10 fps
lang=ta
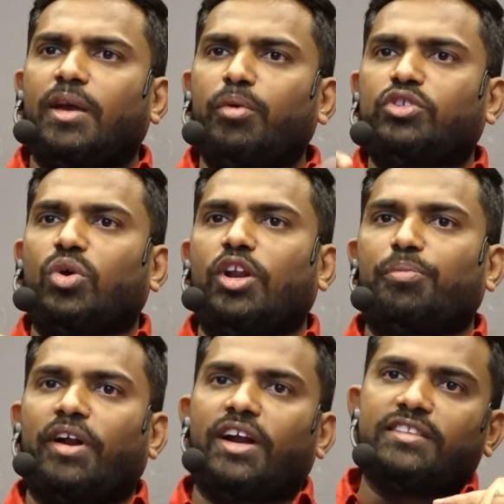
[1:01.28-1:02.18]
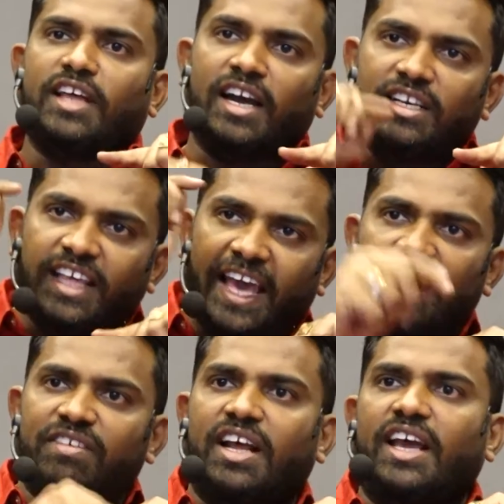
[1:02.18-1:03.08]
எப்படி சொல்லிட்டு பாருங்க தங்கள்
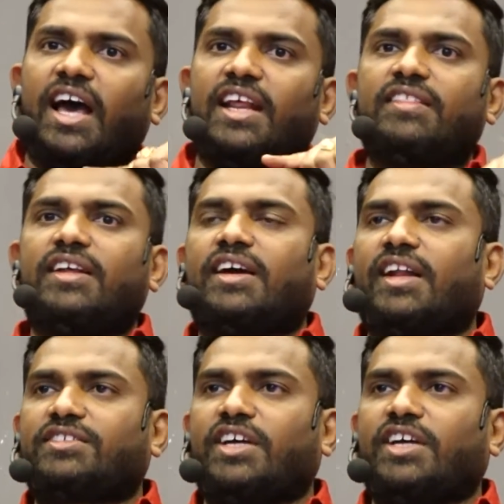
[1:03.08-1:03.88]
தேவனை அறிந்திருக்கிற